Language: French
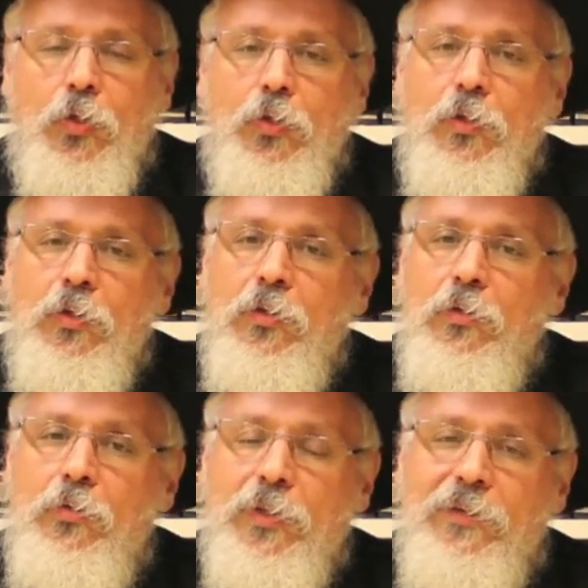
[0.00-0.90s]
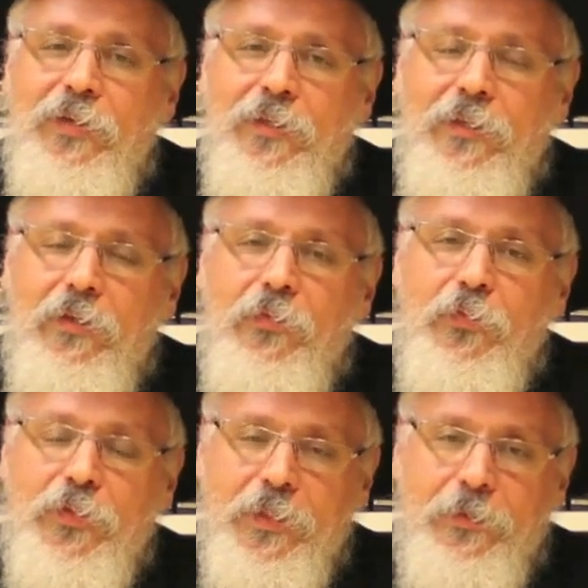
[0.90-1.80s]
dans le travail qu'il
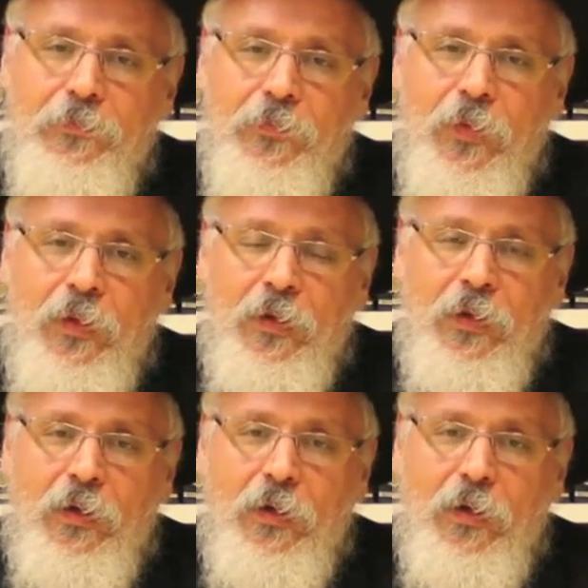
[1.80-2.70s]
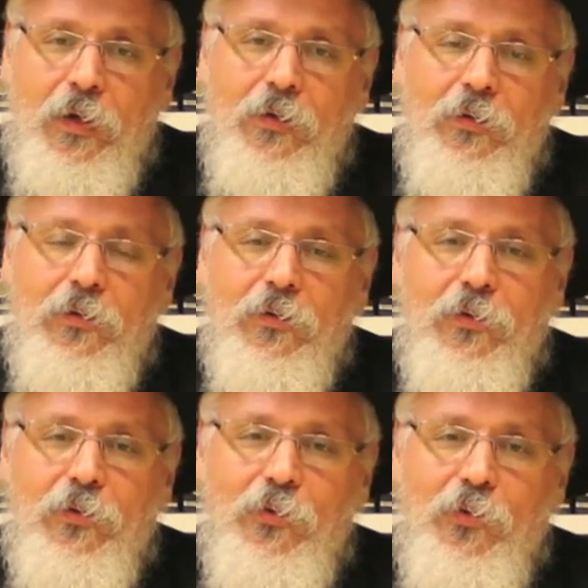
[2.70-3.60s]
faisait. Alors,
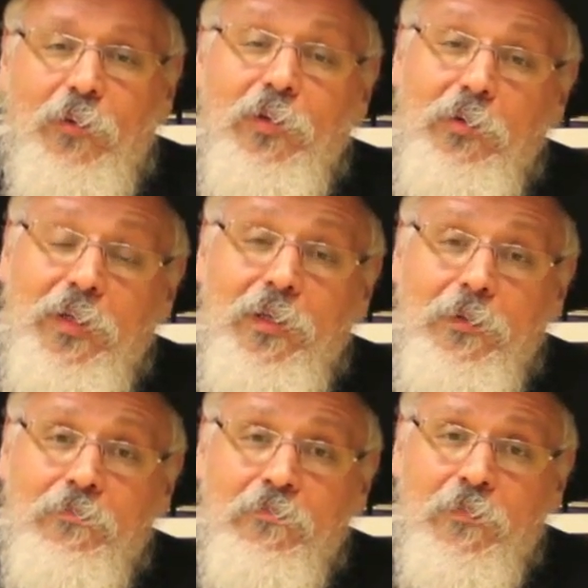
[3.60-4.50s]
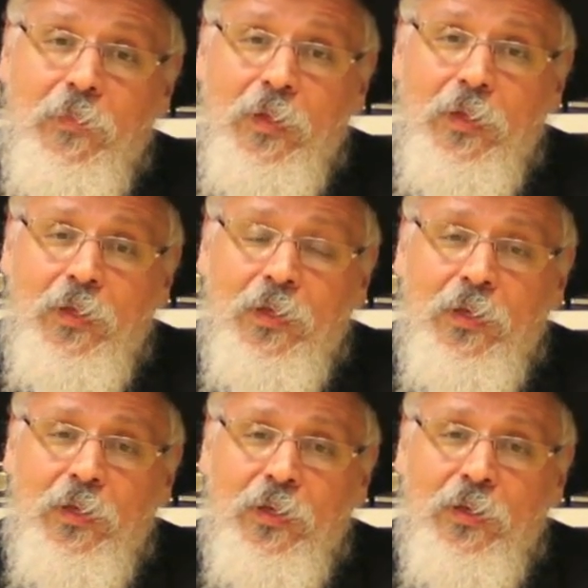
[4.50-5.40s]
le rabbi lui a dit
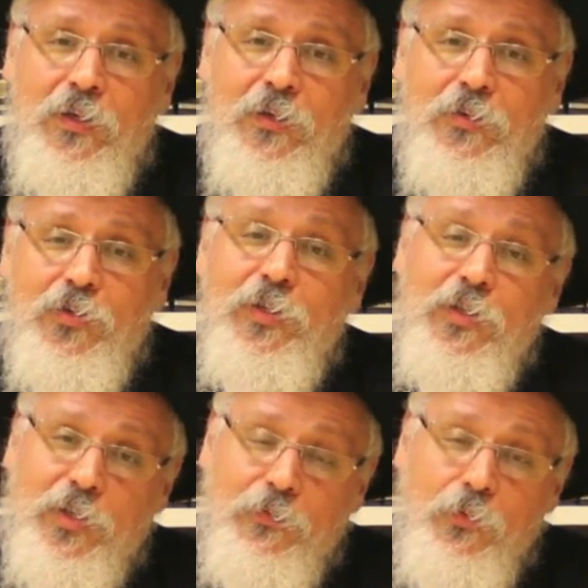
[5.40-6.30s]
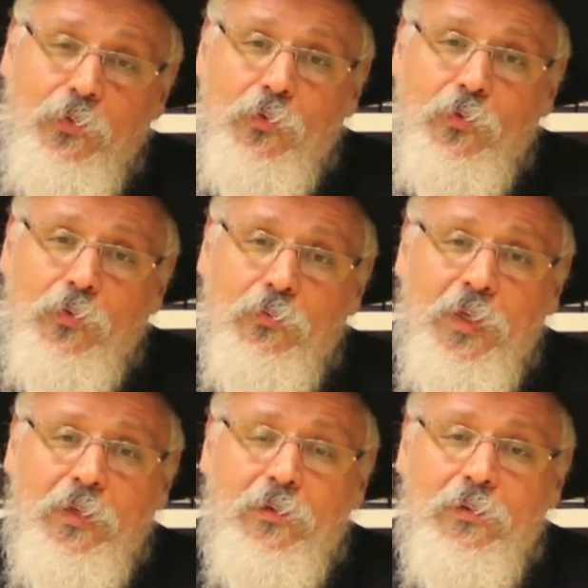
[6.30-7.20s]
J'ai déjà vu qu'on
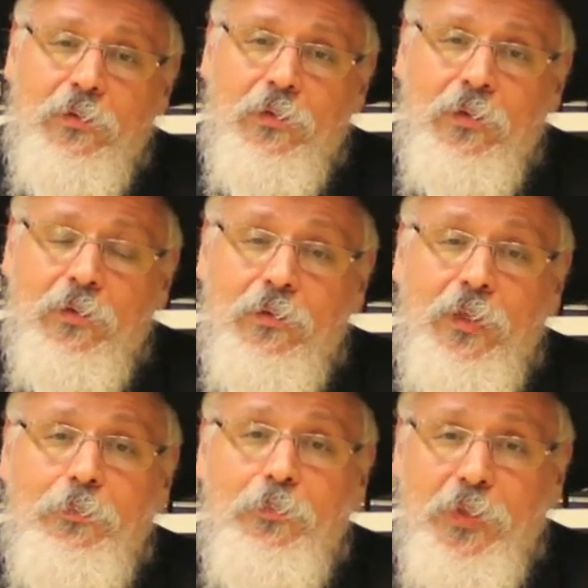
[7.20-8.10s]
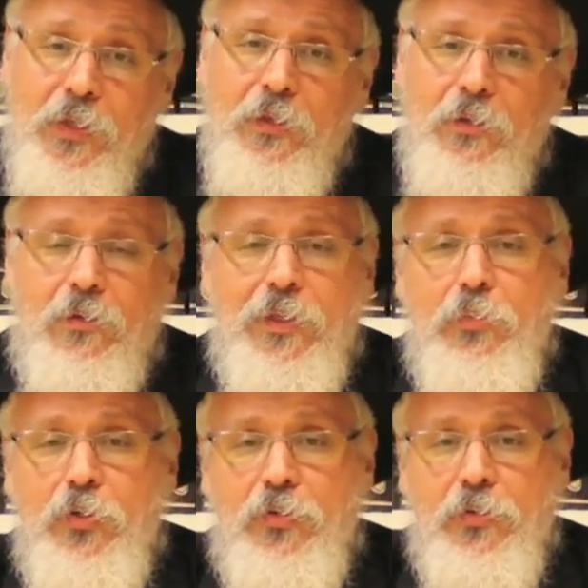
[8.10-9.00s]
mette des pieds dans des
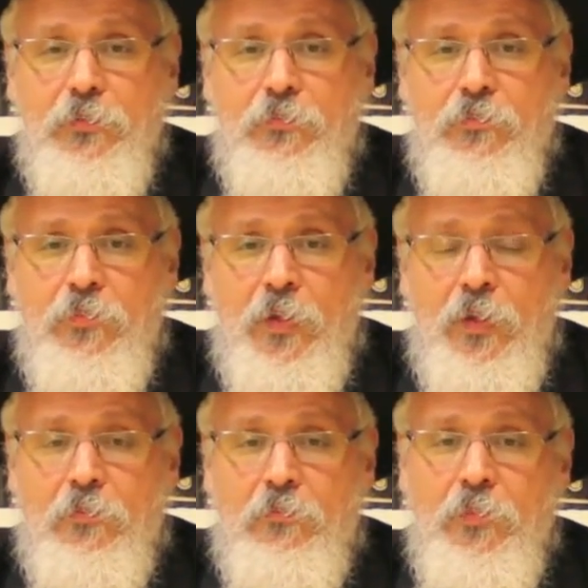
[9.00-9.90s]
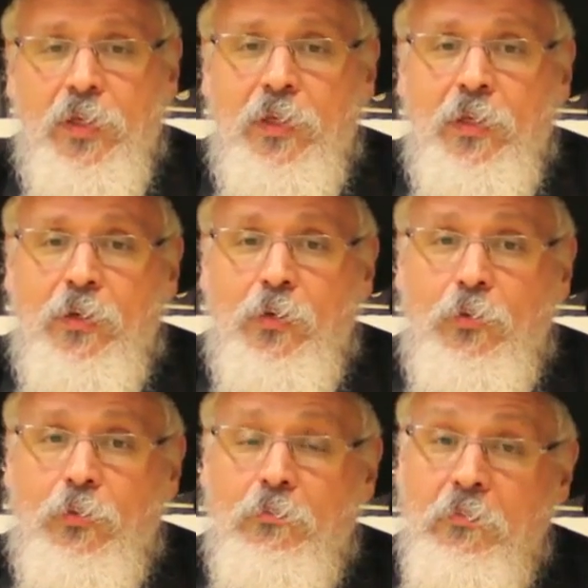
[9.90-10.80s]
bottes, mais
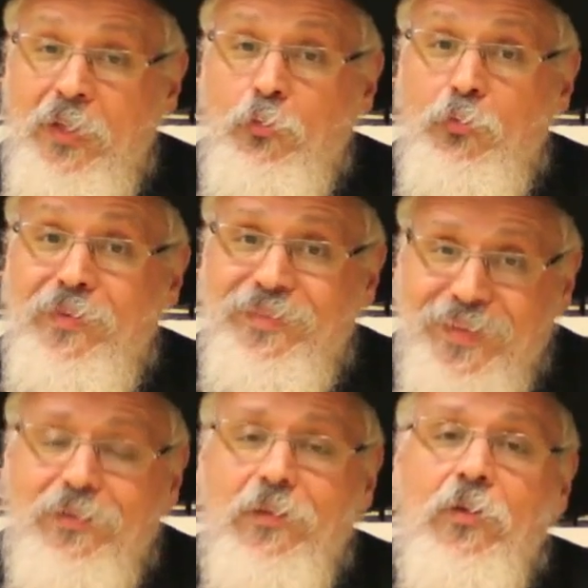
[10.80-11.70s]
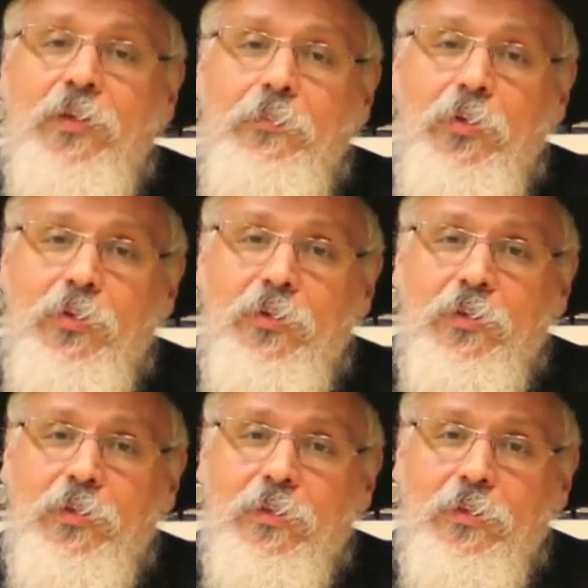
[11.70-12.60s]
mettre une tête dans des bottes,
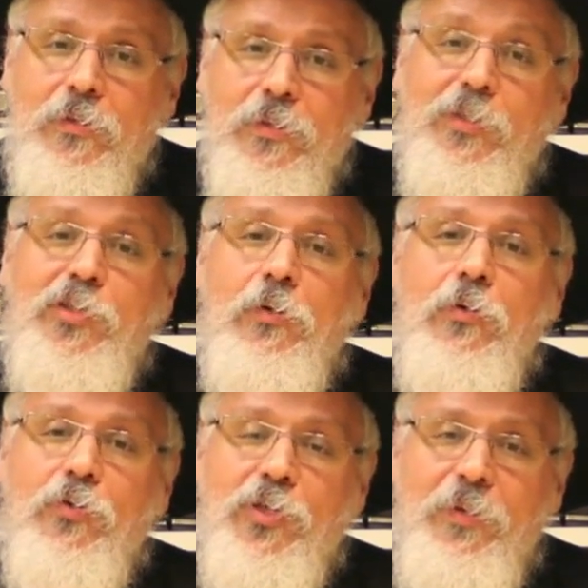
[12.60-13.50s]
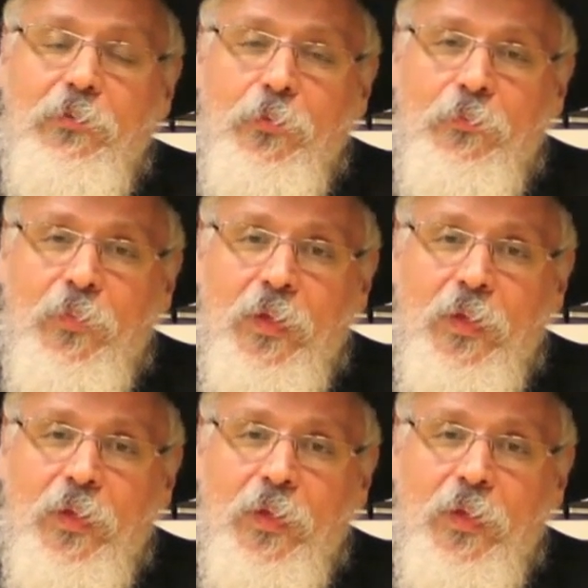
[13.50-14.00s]
ça j'ai encore jamais vu.